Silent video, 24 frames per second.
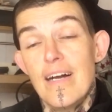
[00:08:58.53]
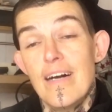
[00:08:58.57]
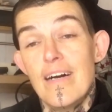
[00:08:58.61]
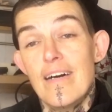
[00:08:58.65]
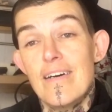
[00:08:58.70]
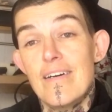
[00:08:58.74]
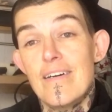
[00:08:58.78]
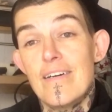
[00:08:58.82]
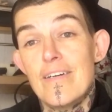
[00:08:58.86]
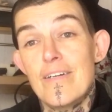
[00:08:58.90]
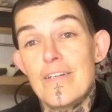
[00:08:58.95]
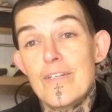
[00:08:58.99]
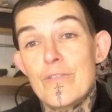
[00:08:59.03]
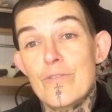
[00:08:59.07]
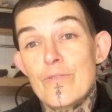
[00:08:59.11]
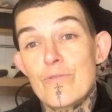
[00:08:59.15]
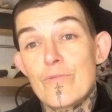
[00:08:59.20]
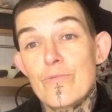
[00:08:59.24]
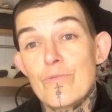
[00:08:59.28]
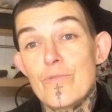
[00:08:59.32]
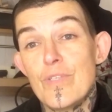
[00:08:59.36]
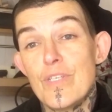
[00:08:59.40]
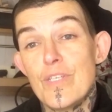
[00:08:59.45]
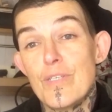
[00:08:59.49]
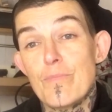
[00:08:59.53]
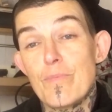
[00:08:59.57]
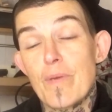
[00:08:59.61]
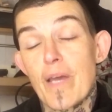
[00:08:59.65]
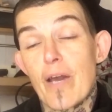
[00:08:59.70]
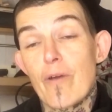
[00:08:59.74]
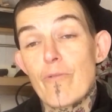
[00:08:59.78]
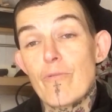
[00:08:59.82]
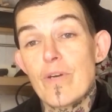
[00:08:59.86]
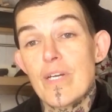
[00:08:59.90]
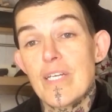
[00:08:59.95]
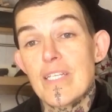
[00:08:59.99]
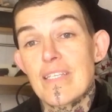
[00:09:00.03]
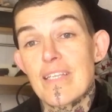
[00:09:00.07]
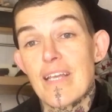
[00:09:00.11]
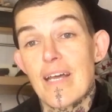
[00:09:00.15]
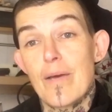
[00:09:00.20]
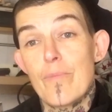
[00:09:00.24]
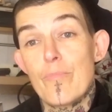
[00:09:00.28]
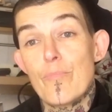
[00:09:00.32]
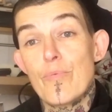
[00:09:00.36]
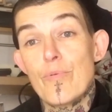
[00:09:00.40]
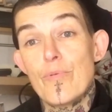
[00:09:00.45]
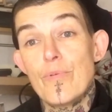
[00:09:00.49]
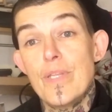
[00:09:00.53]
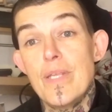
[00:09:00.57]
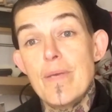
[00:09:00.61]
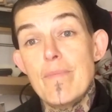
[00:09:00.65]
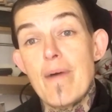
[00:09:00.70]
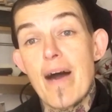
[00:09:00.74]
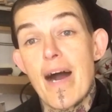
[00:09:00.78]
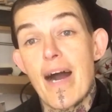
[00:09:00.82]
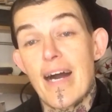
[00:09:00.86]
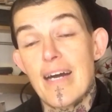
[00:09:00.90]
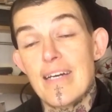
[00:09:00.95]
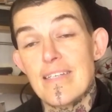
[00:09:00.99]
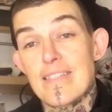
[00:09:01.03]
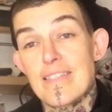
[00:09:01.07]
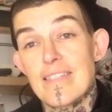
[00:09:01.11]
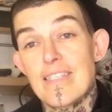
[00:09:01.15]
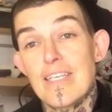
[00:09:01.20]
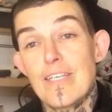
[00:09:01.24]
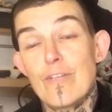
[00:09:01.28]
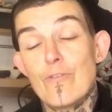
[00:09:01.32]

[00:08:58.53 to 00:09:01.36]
Euh, nous espérons être un peu débarrassés